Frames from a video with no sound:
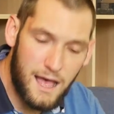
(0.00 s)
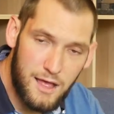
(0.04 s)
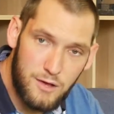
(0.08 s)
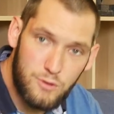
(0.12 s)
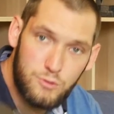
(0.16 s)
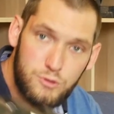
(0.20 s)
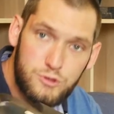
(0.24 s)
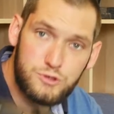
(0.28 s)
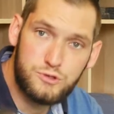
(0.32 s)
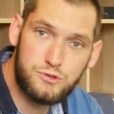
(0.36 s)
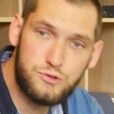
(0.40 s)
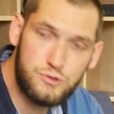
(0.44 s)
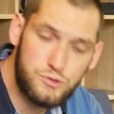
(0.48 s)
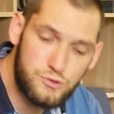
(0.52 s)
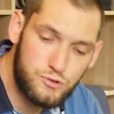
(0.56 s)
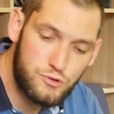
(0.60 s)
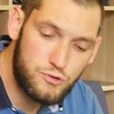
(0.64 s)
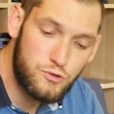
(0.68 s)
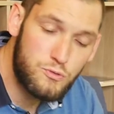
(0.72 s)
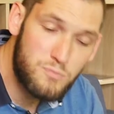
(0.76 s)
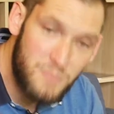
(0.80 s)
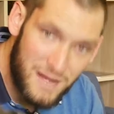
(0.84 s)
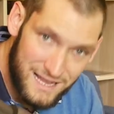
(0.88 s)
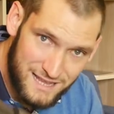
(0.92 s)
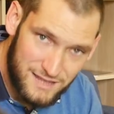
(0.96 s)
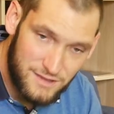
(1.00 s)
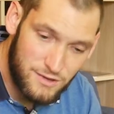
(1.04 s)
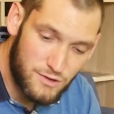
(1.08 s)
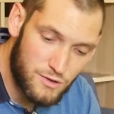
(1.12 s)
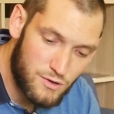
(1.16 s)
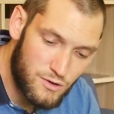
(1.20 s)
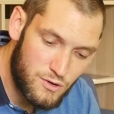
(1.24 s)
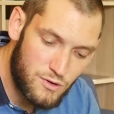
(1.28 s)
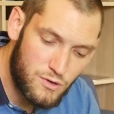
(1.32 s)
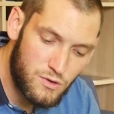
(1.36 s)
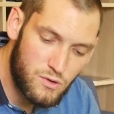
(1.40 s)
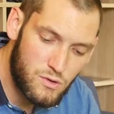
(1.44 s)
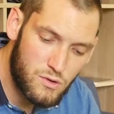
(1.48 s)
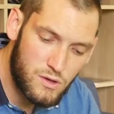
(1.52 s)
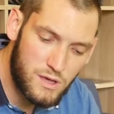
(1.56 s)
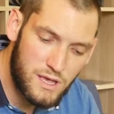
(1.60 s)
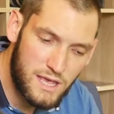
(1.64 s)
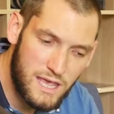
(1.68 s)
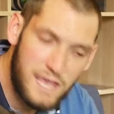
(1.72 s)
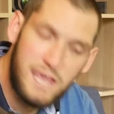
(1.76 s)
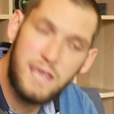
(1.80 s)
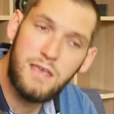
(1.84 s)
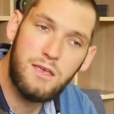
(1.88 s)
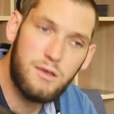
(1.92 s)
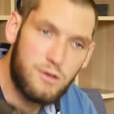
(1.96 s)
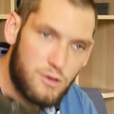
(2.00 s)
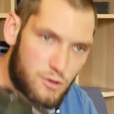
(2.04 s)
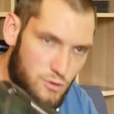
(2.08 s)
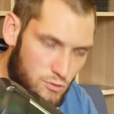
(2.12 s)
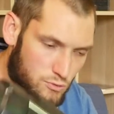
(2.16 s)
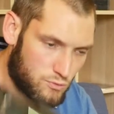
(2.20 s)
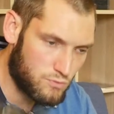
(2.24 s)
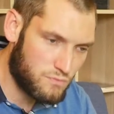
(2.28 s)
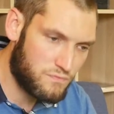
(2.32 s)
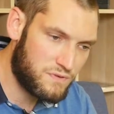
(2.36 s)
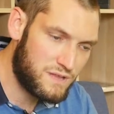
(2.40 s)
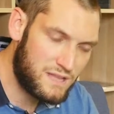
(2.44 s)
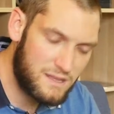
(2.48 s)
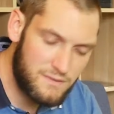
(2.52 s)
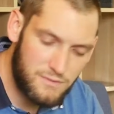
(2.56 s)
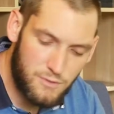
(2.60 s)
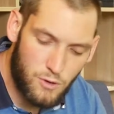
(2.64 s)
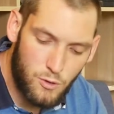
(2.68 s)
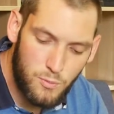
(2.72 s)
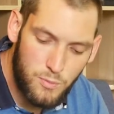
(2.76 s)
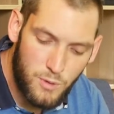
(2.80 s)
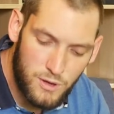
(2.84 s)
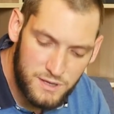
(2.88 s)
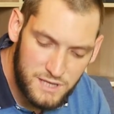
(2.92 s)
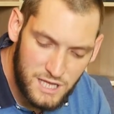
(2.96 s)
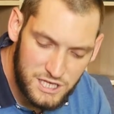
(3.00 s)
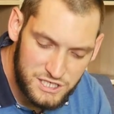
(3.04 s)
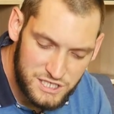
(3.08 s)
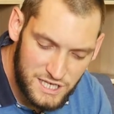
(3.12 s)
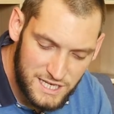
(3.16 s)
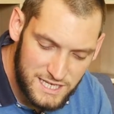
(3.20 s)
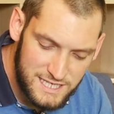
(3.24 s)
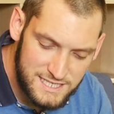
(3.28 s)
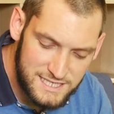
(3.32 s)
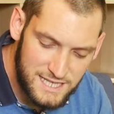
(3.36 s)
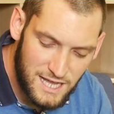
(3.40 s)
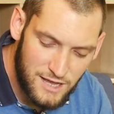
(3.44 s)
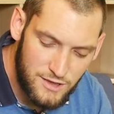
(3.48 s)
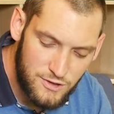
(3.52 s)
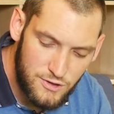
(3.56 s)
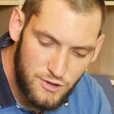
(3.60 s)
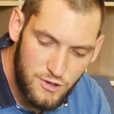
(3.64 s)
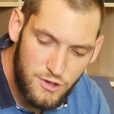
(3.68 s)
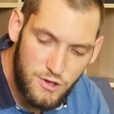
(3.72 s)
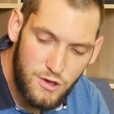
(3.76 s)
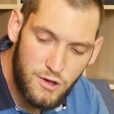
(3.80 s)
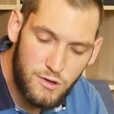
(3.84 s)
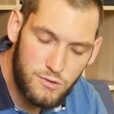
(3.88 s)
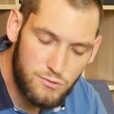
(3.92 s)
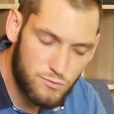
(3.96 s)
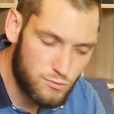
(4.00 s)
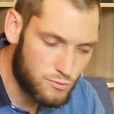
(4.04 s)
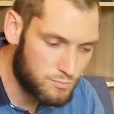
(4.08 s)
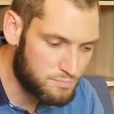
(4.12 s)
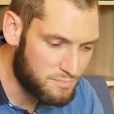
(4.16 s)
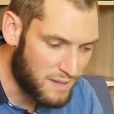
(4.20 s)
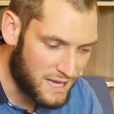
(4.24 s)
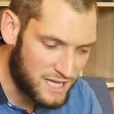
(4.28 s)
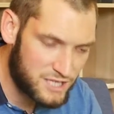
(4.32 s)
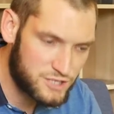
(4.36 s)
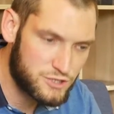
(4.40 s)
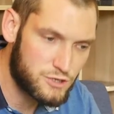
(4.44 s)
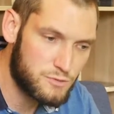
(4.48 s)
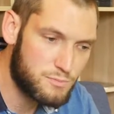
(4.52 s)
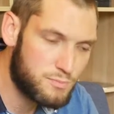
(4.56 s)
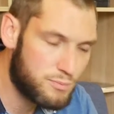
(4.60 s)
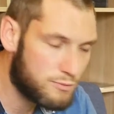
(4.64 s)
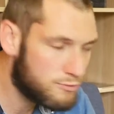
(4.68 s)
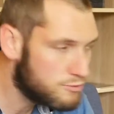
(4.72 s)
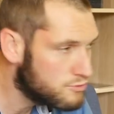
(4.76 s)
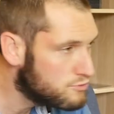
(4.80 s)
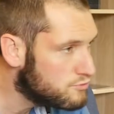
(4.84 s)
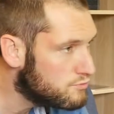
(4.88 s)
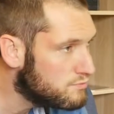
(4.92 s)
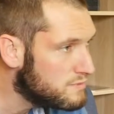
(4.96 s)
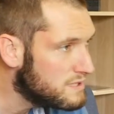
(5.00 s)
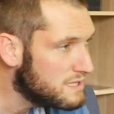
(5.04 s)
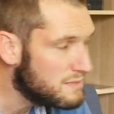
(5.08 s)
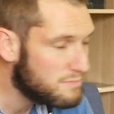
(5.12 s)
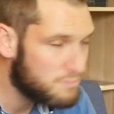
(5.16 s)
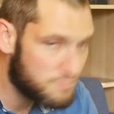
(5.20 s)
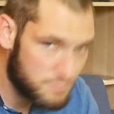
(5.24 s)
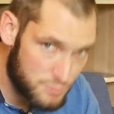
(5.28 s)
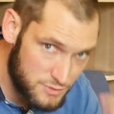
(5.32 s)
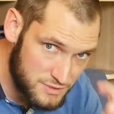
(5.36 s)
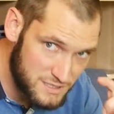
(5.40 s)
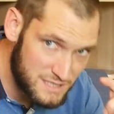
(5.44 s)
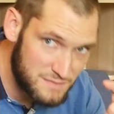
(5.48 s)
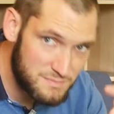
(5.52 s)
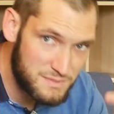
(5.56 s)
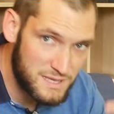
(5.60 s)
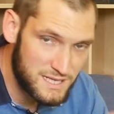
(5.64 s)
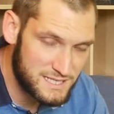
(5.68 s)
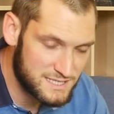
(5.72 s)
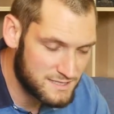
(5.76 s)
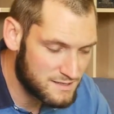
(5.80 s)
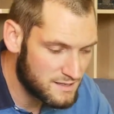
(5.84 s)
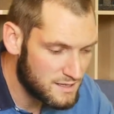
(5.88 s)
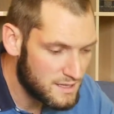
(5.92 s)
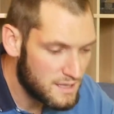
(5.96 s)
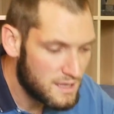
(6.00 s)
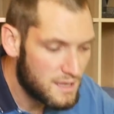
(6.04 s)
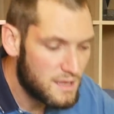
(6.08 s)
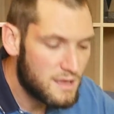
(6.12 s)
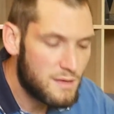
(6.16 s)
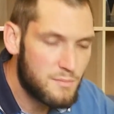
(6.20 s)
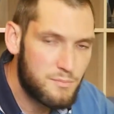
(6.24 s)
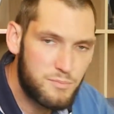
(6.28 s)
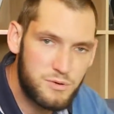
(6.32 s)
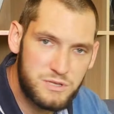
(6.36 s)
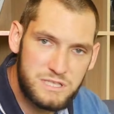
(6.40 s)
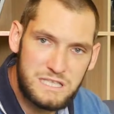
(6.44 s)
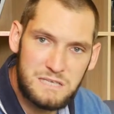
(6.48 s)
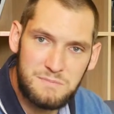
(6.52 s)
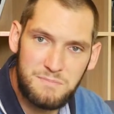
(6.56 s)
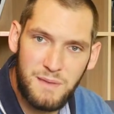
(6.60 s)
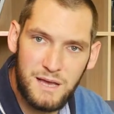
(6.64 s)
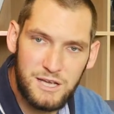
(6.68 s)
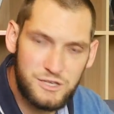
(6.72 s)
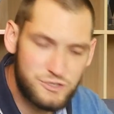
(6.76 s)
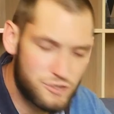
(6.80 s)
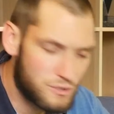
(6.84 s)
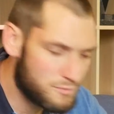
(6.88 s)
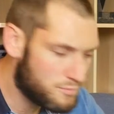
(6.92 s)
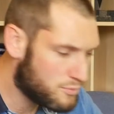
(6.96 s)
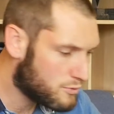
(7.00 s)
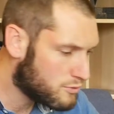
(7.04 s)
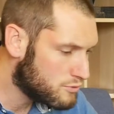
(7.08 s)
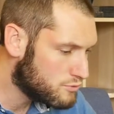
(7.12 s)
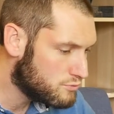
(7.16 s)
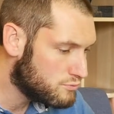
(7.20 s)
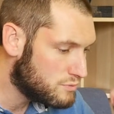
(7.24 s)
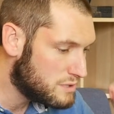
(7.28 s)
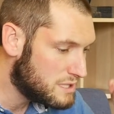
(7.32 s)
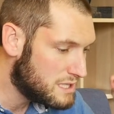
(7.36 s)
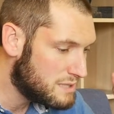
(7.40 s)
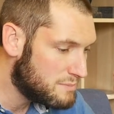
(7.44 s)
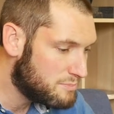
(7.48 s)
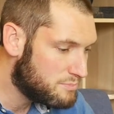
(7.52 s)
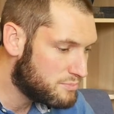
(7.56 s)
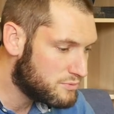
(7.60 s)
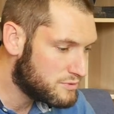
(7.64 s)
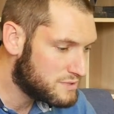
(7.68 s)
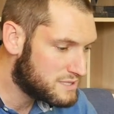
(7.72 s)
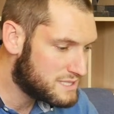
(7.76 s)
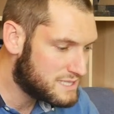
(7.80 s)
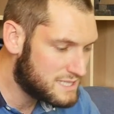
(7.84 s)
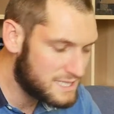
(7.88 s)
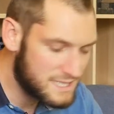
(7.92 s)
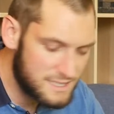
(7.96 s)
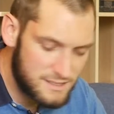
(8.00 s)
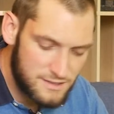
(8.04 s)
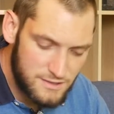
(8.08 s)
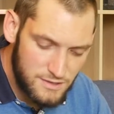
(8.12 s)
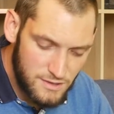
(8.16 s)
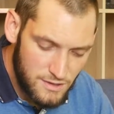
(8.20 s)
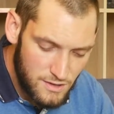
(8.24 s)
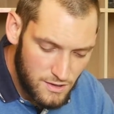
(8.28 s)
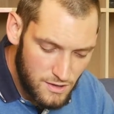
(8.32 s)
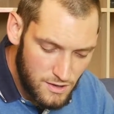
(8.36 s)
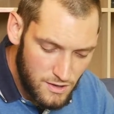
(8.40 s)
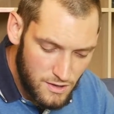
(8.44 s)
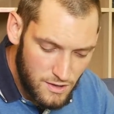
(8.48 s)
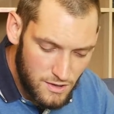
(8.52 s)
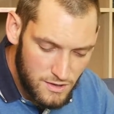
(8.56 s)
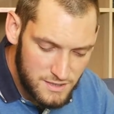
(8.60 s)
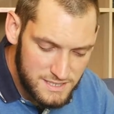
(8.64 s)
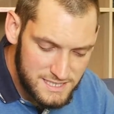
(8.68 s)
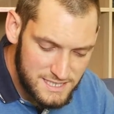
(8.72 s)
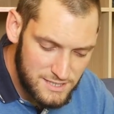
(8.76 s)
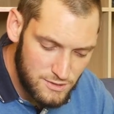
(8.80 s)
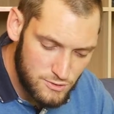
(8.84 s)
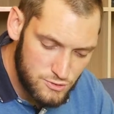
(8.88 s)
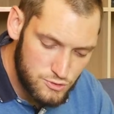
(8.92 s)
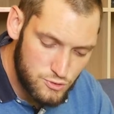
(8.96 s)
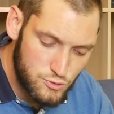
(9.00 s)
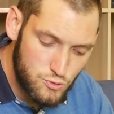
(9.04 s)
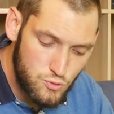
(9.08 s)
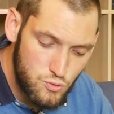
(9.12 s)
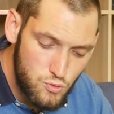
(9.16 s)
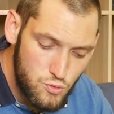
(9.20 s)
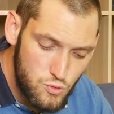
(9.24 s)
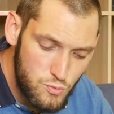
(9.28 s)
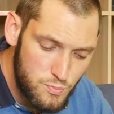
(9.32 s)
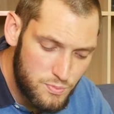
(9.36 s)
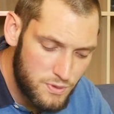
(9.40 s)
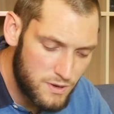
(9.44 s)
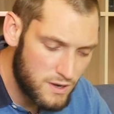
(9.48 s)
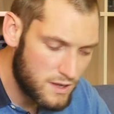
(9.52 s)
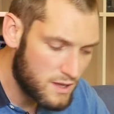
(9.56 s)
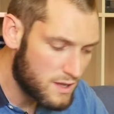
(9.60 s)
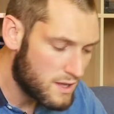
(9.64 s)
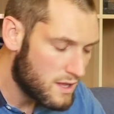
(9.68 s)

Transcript: au studio maintenant et quand on fait des reportages à l'extérieur, donc pack shot produit, petite pièce, hein. petit pack shot produit, petite euh, séance couple,